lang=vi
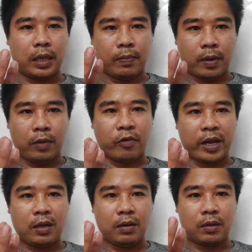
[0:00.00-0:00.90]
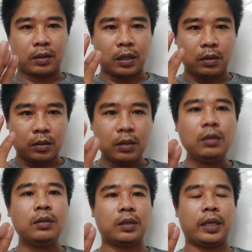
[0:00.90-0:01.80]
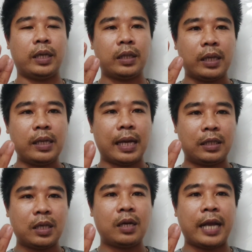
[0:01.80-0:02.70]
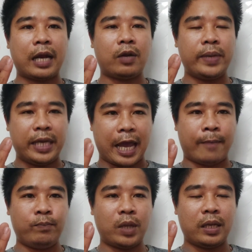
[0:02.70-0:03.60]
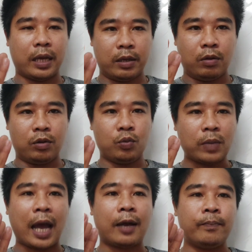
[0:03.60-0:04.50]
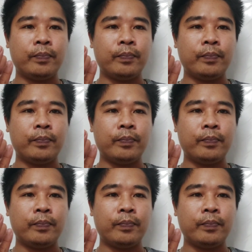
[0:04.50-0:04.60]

thì mình phải ngừa từ trước thì cái tỷ lệ sơ đen nó bị giảm trên nhà vườn chúng ta